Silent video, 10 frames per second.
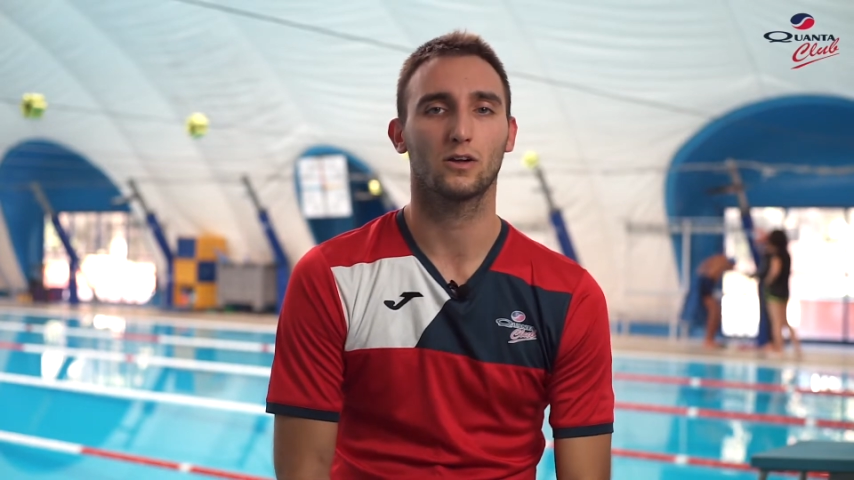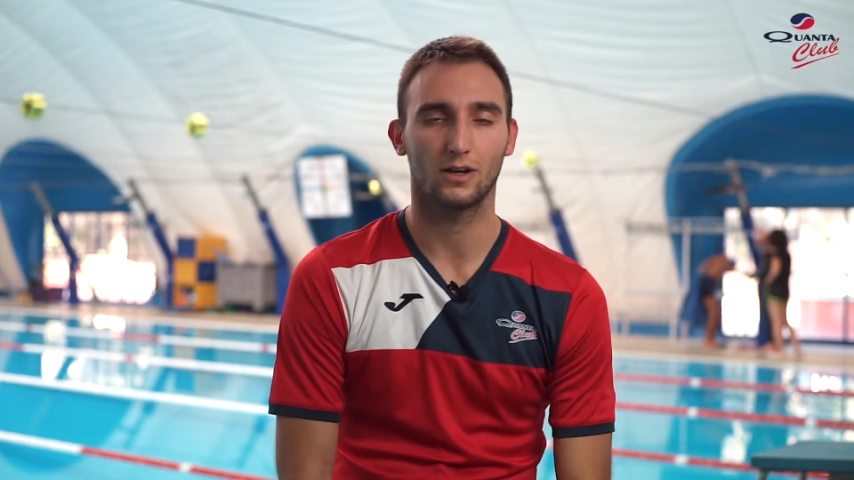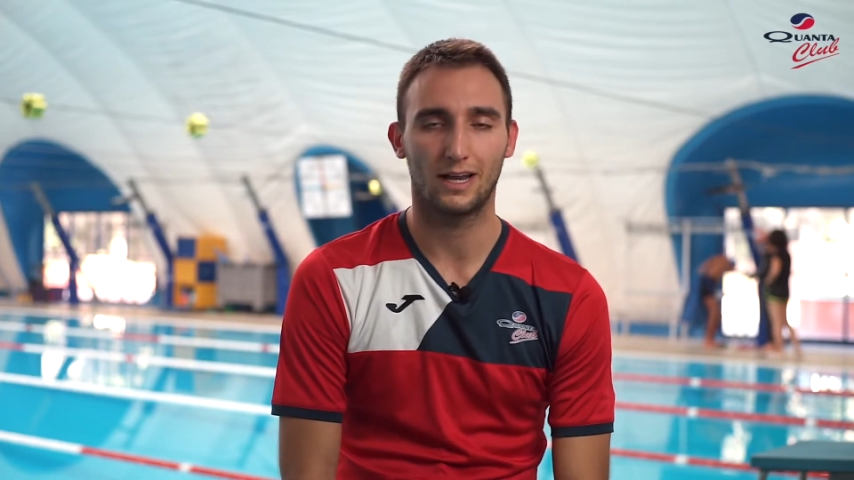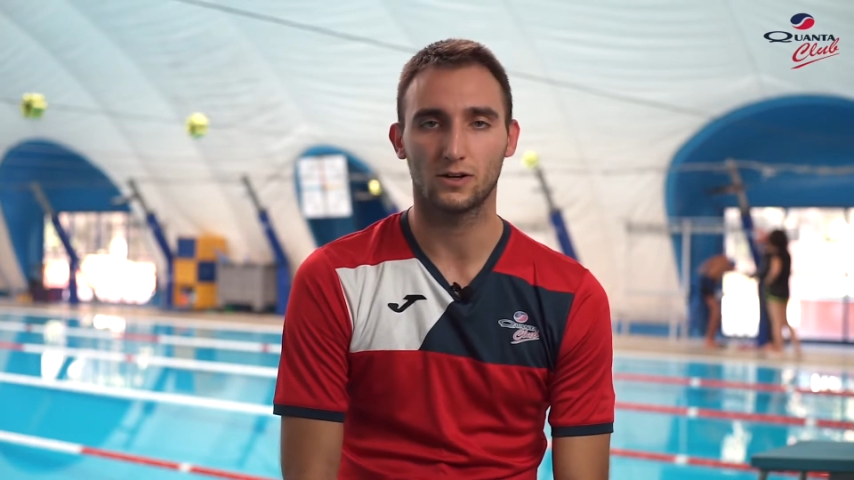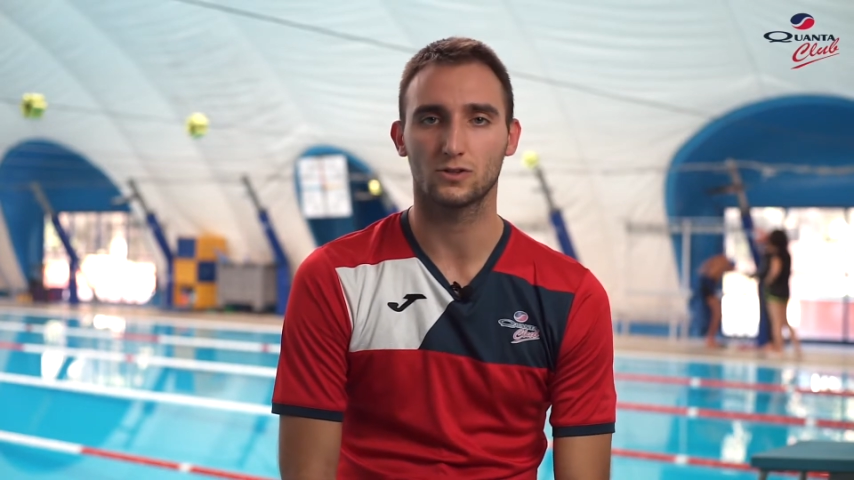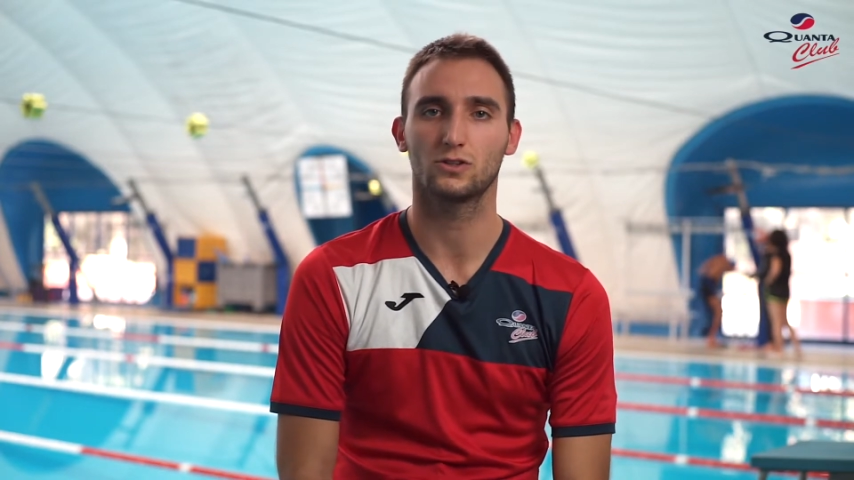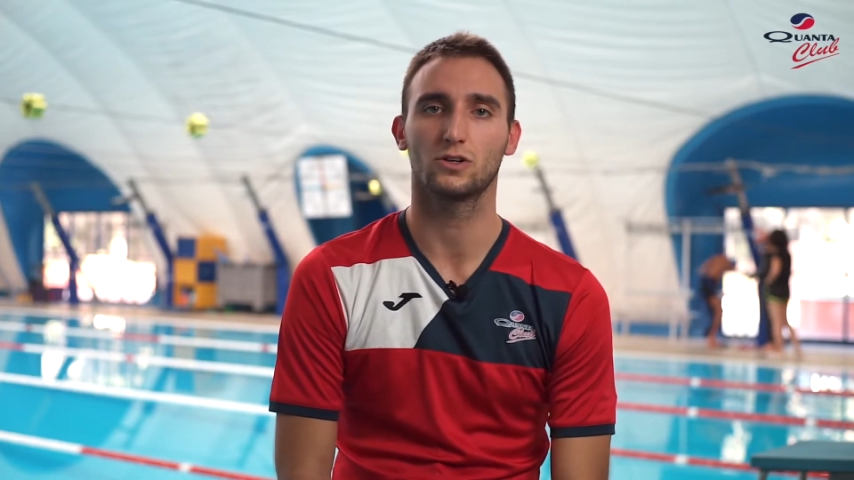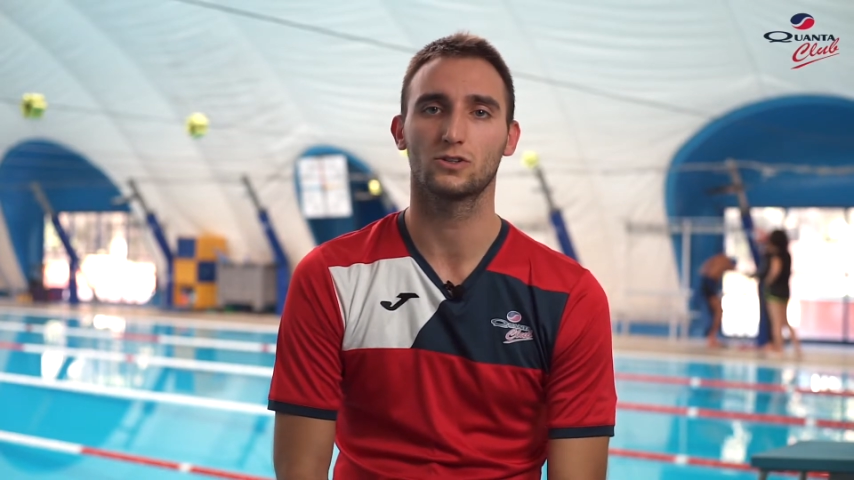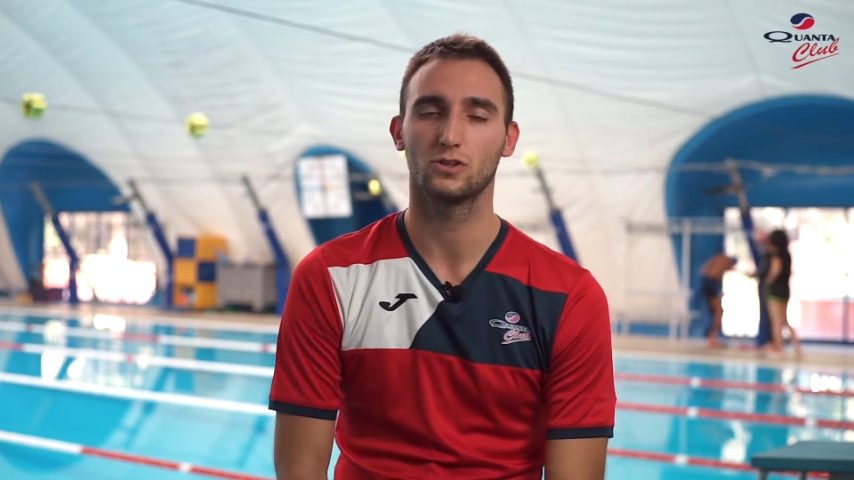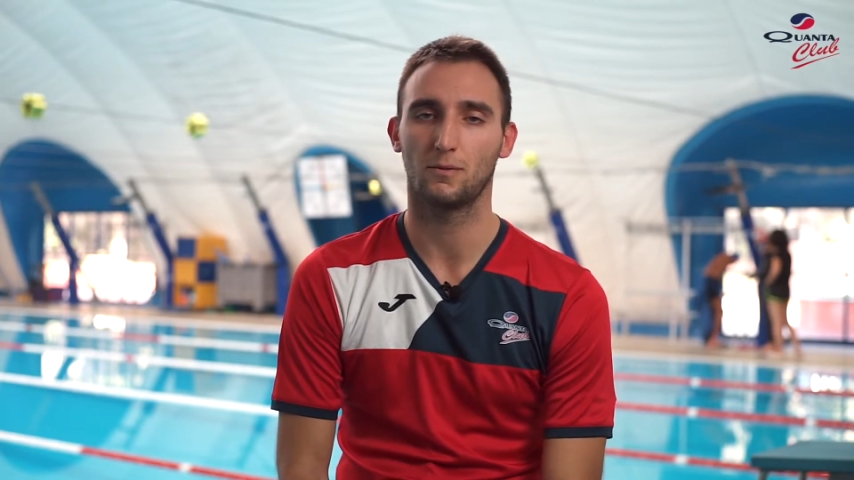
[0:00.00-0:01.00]
L'anno
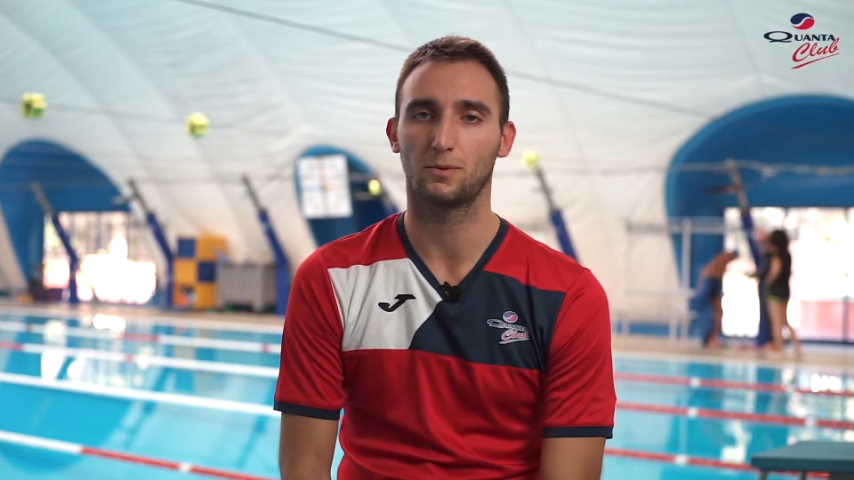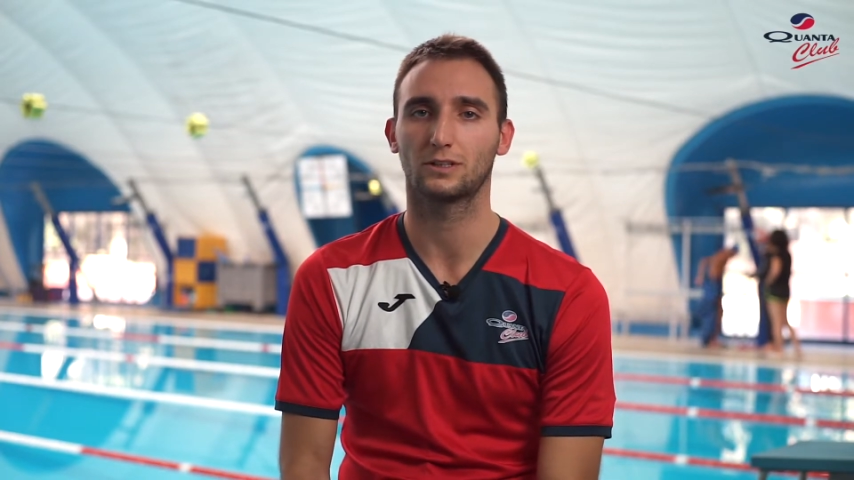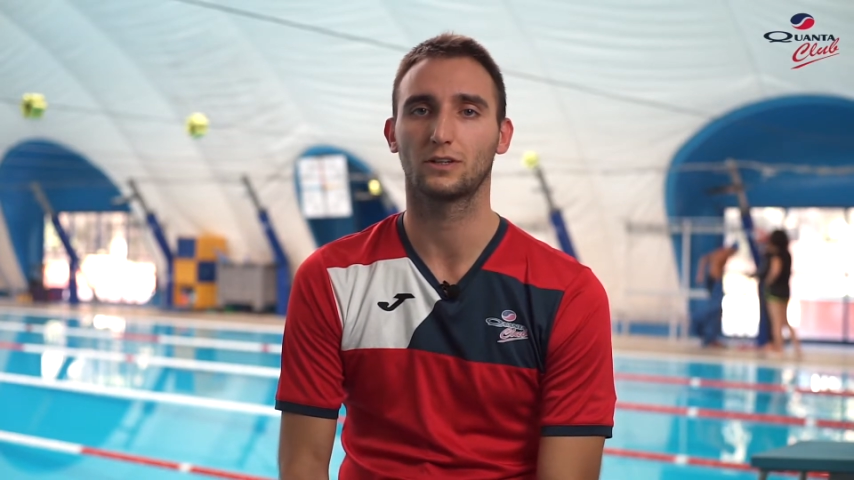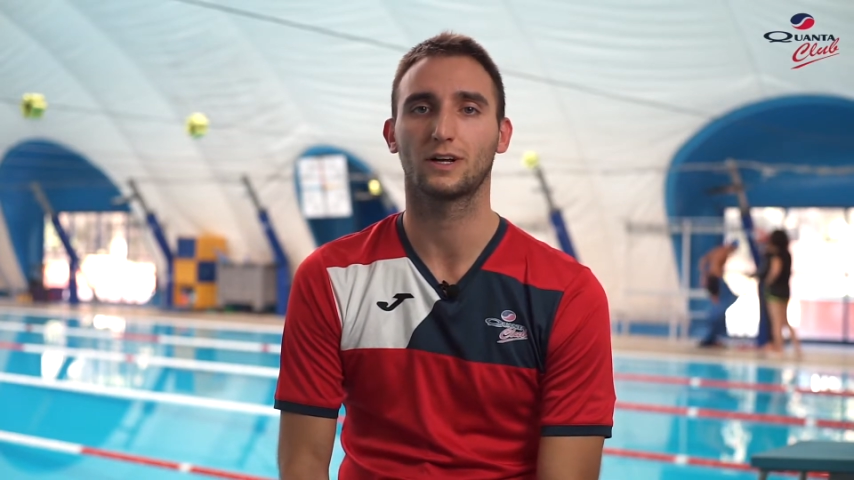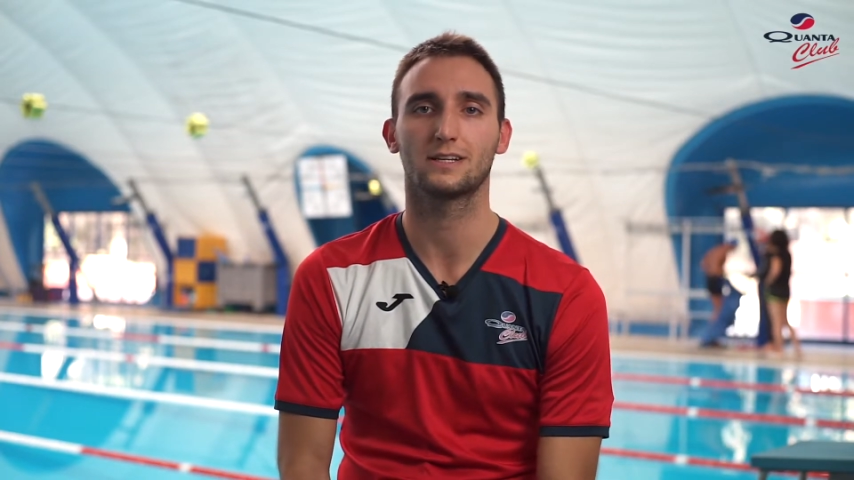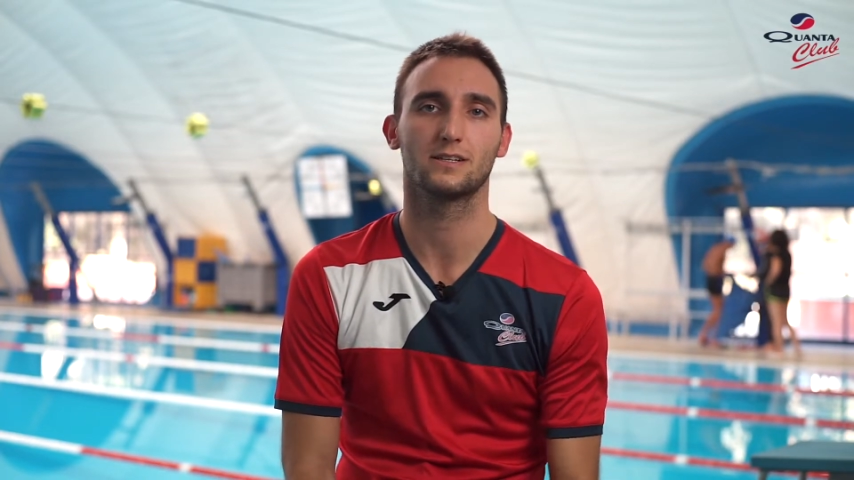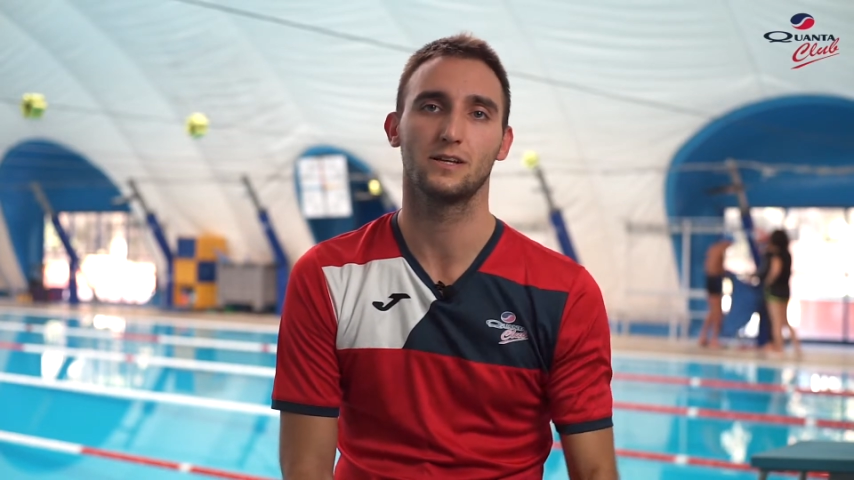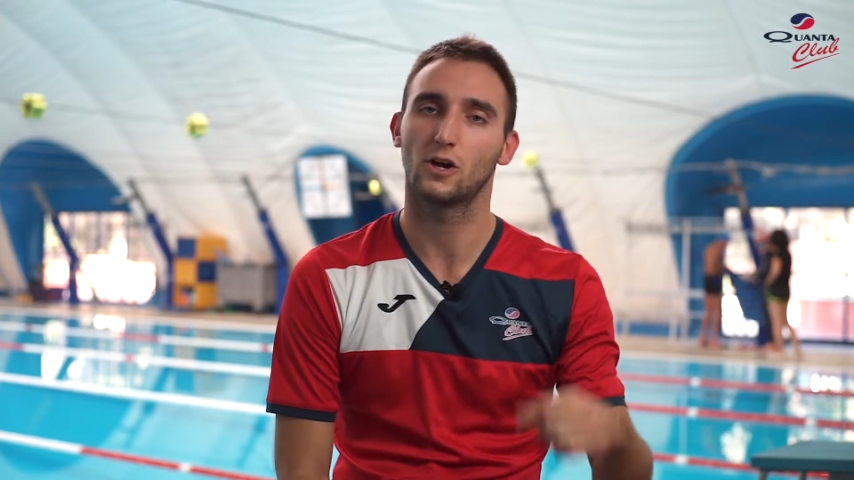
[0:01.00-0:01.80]
scorso ha portato a casa degli